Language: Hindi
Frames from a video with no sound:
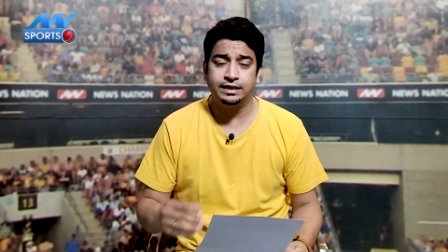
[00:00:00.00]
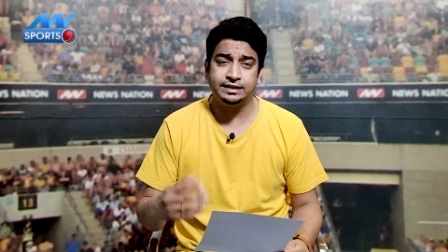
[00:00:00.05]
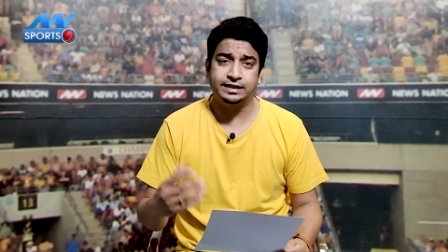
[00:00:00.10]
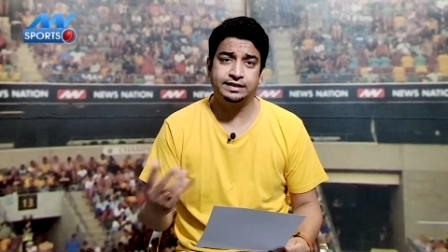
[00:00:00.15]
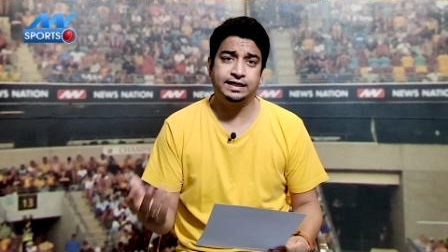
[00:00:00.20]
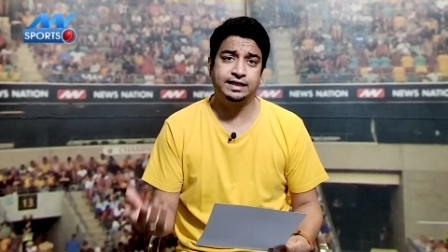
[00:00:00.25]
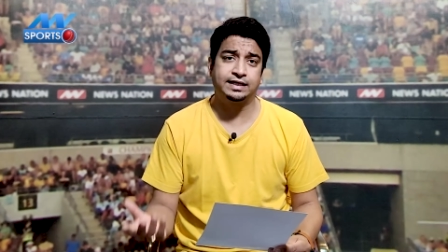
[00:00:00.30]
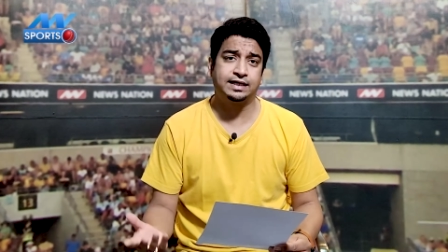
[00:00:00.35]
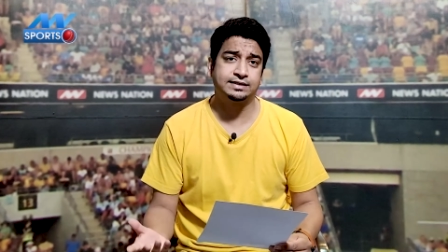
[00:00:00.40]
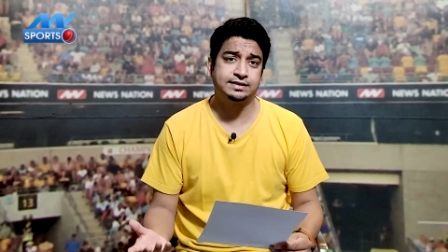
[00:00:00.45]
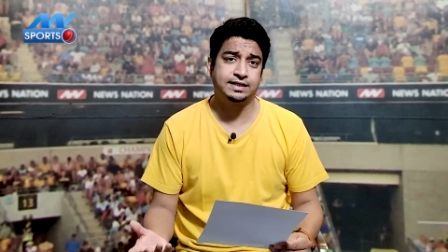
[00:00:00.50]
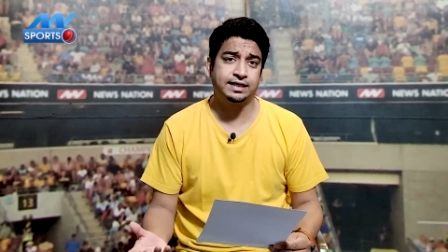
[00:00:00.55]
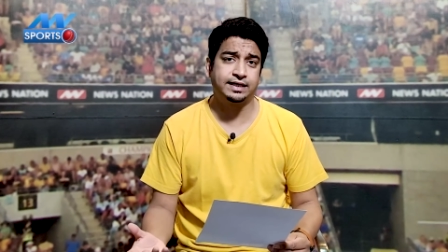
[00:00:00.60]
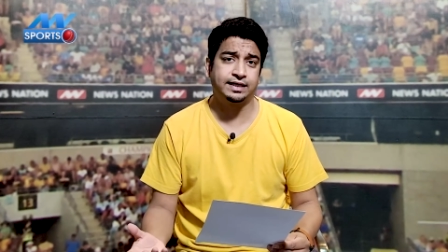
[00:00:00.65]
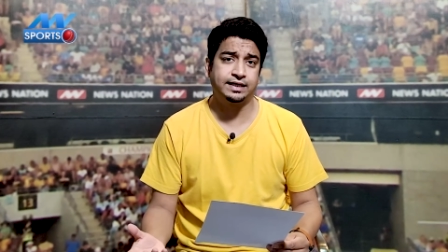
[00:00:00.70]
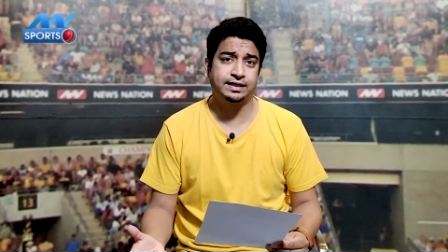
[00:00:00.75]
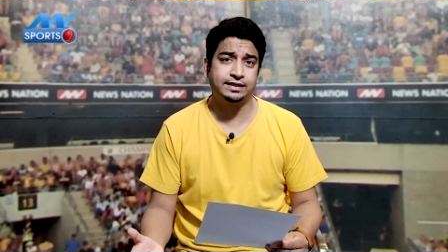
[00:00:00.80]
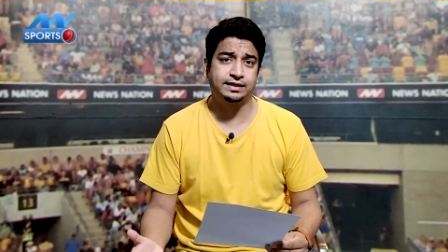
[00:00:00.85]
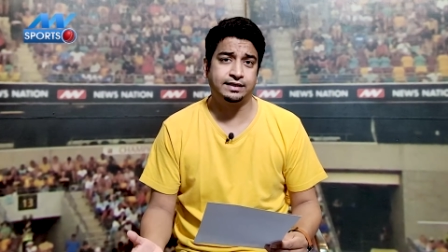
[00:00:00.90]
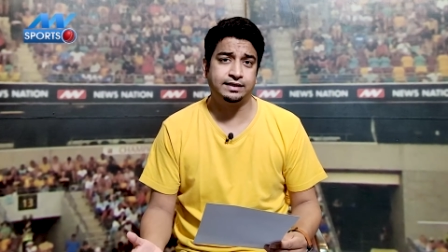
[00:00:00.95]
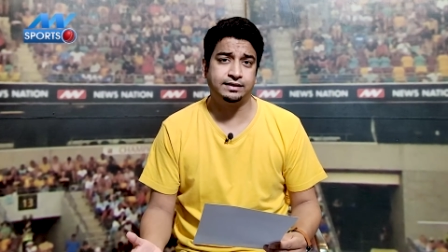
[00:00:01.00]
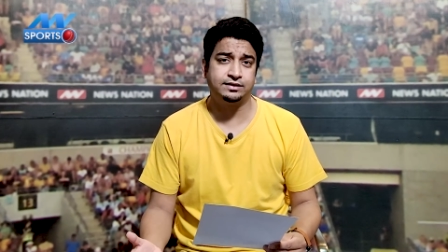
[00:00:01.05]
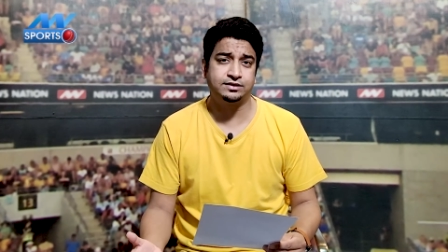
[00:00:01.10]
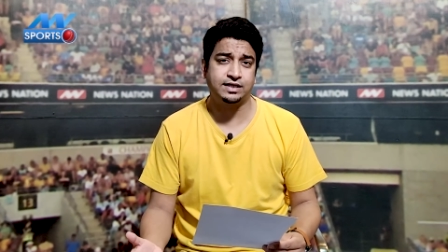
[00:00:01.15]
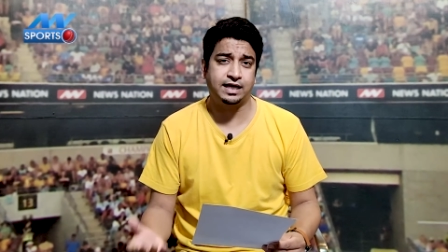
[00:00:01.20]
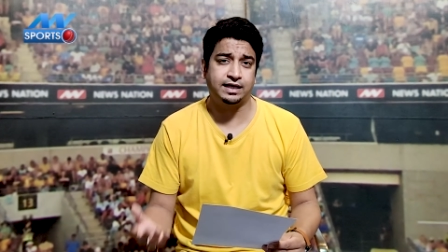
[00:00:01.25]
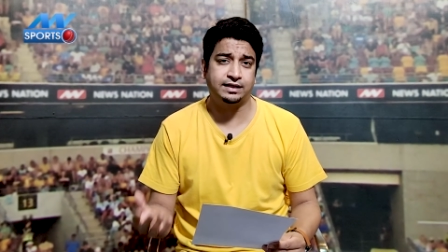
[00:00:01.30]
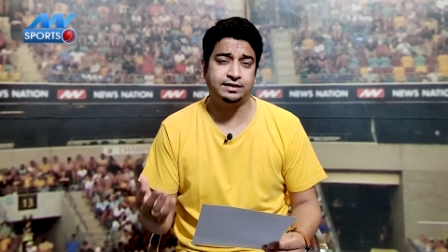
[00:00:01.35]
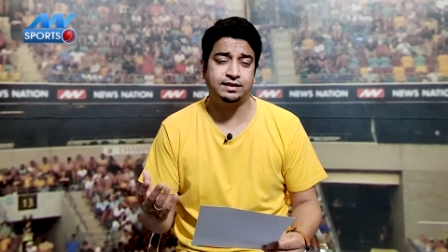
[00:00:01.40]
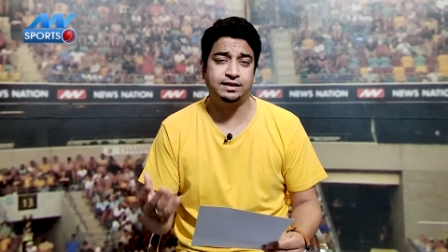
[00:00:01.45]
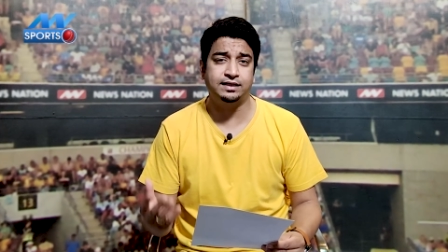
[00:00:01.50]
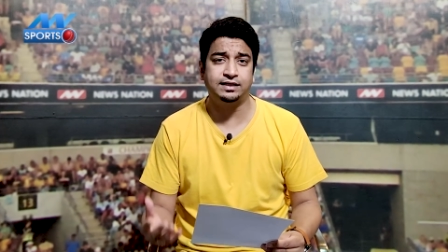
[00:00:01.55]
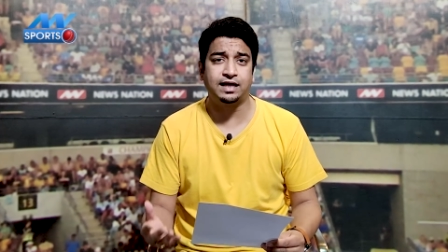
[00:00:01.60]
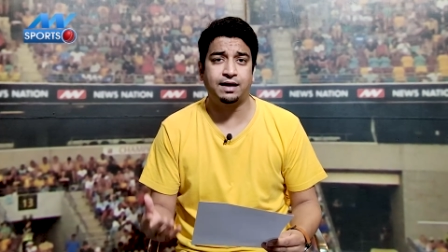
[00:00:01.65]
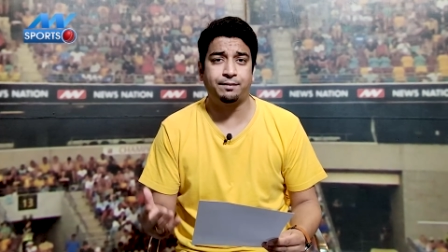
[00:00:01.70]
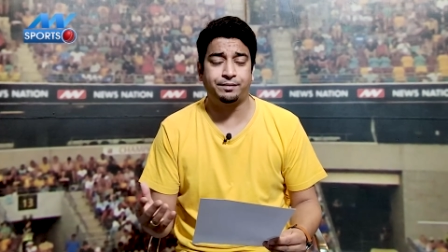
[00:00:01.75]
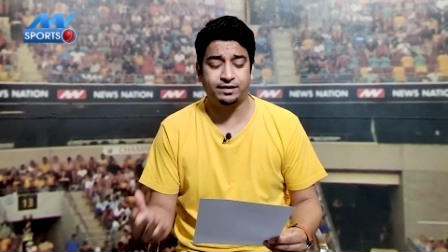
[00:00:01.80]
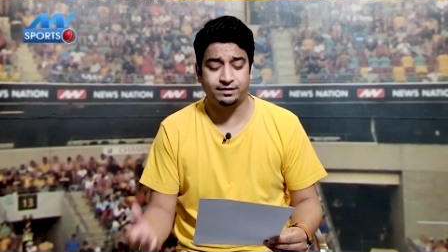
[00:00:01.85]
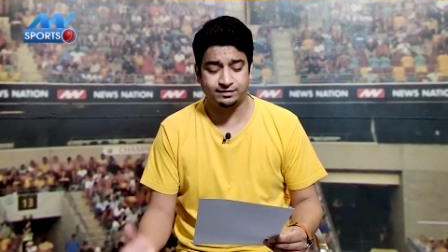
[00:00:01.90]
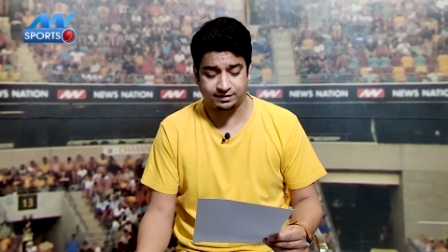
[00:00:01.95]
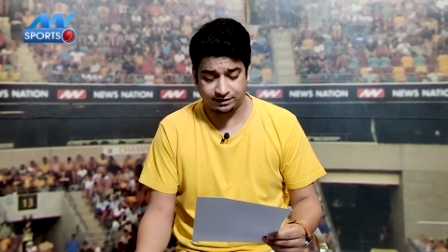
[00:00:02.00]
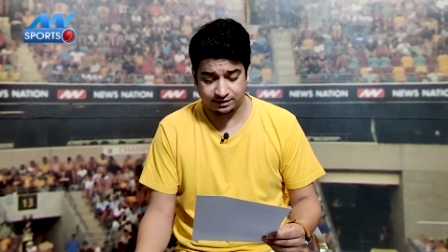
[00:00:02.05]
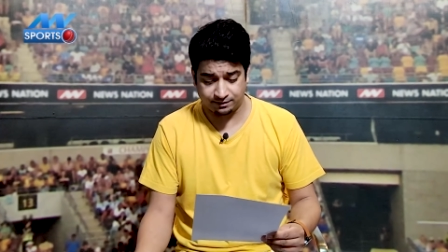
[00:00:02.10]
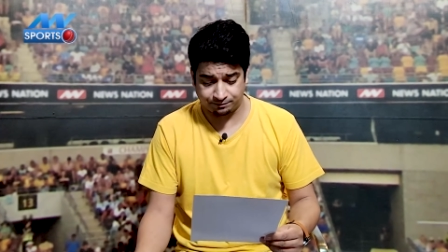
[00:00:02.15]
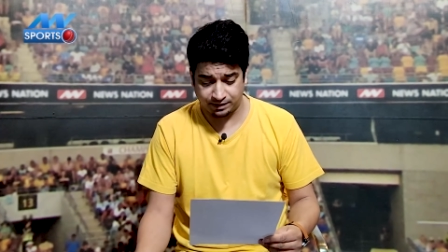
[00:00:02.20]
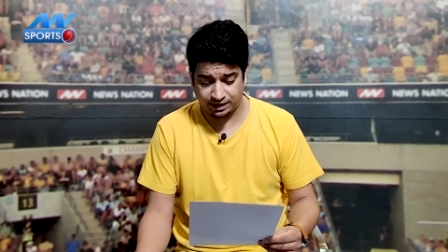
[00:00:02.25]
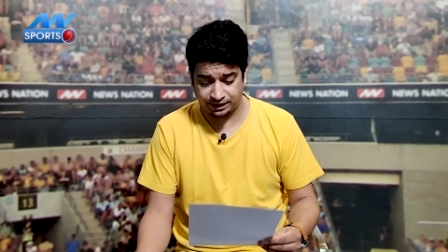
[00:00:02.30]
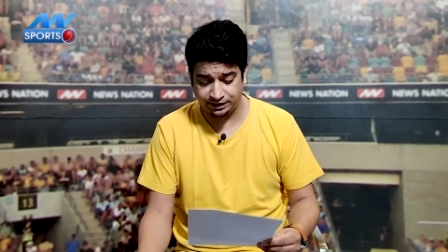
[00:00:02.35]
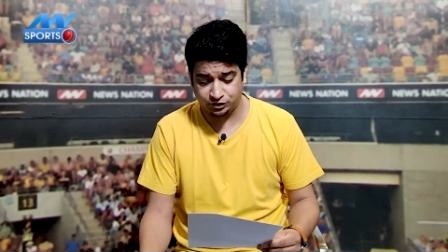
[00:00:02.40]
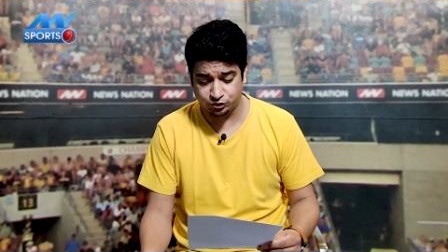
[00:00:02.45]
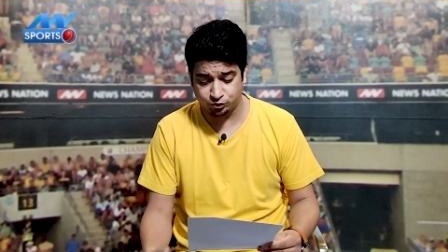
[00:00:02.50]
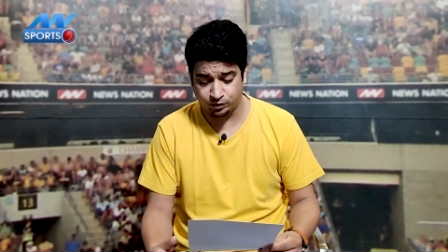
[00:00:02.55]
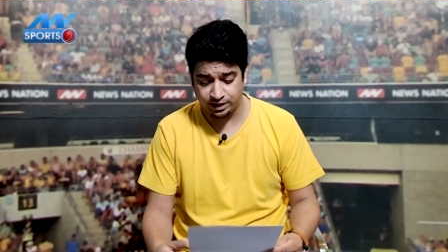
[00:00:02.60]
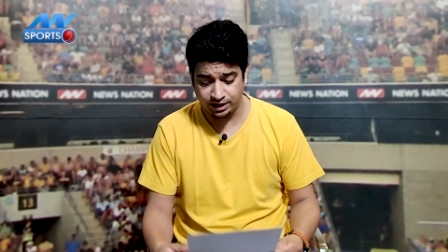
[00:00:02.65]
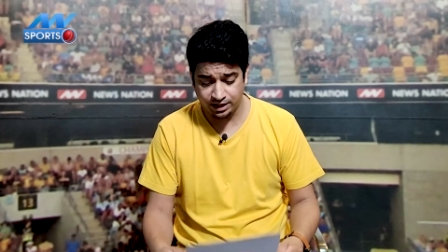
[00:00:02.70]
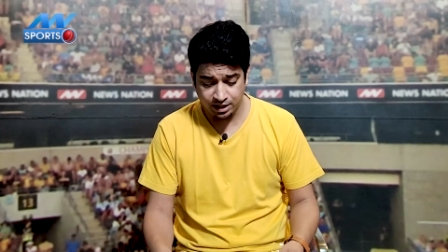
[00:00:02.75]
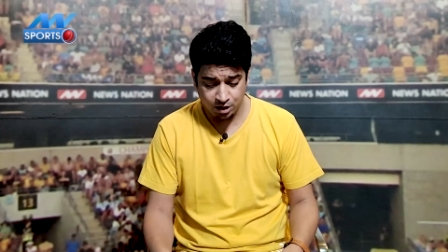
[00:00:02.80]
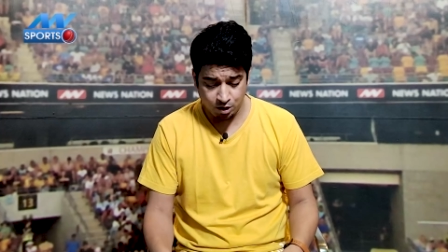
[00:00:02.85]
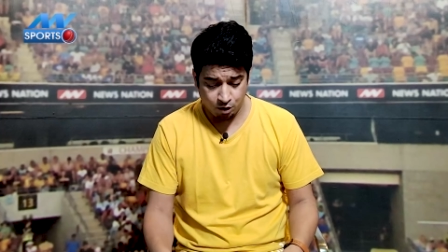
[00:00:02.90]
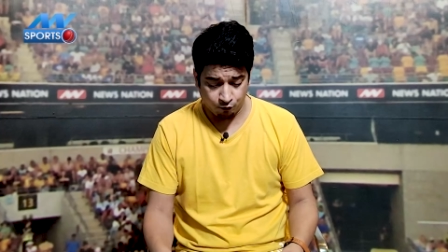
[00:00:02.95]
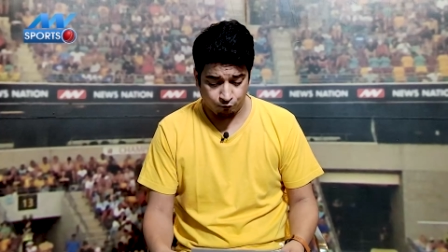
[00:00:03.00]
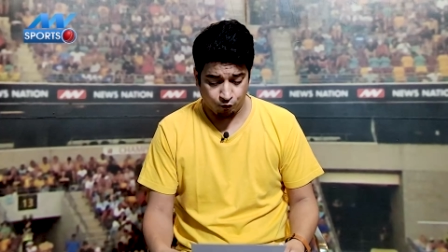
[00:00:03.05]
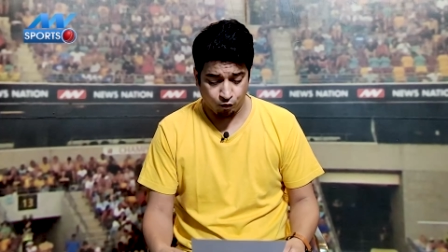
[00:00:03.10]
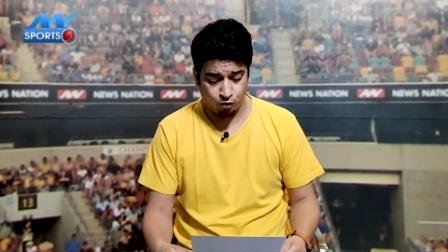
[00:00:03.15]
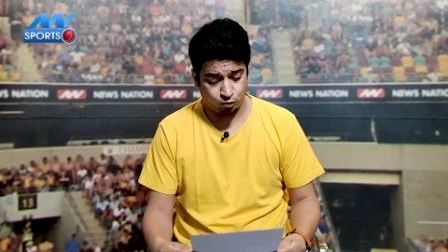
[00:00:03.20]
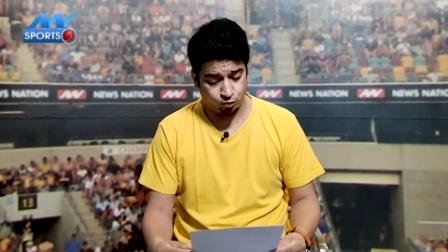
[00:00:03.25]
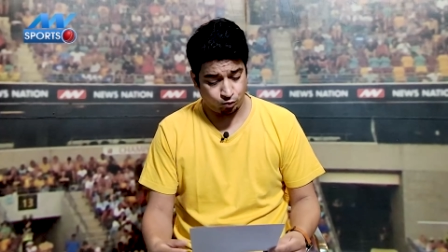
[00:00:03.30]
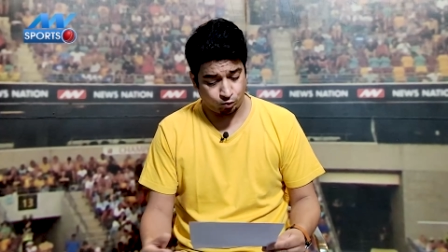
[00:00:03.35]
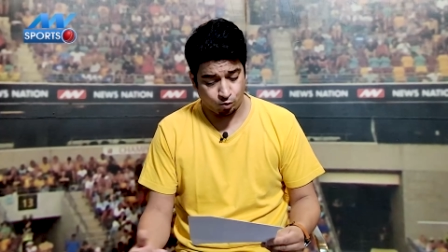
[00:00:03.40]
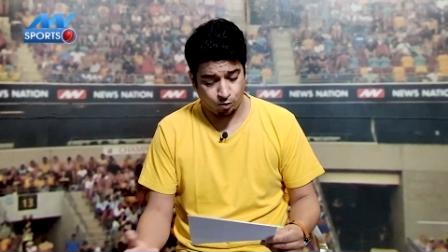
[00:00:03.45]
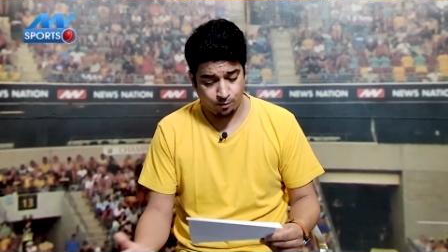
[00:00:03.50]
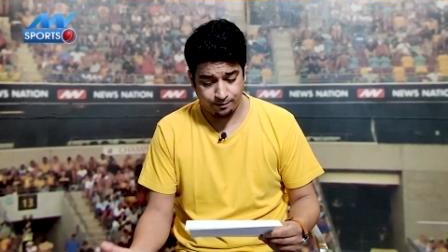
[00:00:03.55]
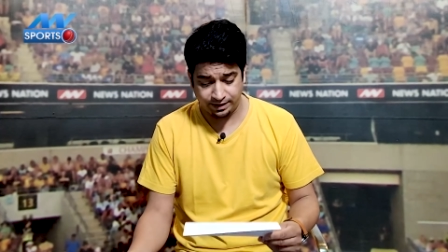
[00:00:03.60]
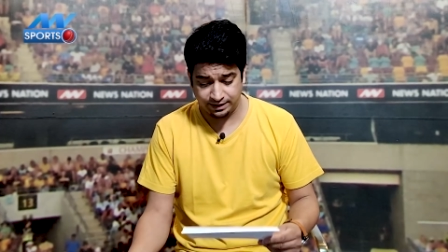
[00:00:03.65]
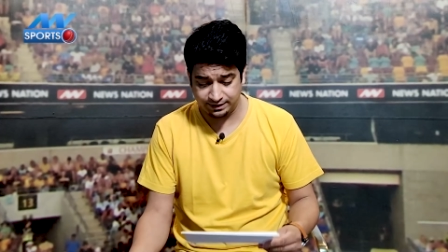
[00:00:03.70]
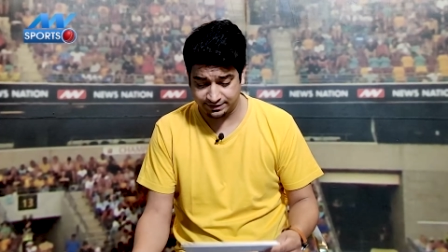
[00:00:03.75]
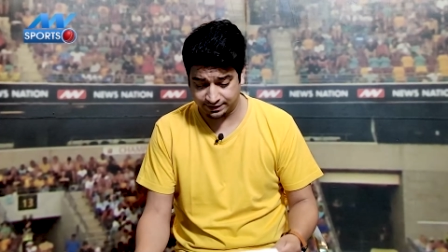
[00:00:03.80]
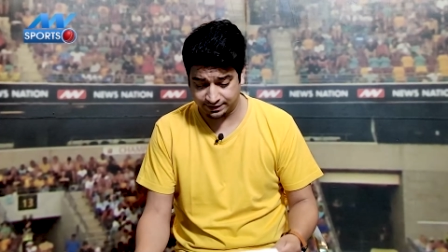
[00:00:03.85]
ये देखा जा रहा है कि शायद दिल्ली कैपिटल्स की कप्तानी जो है वो उनको मिल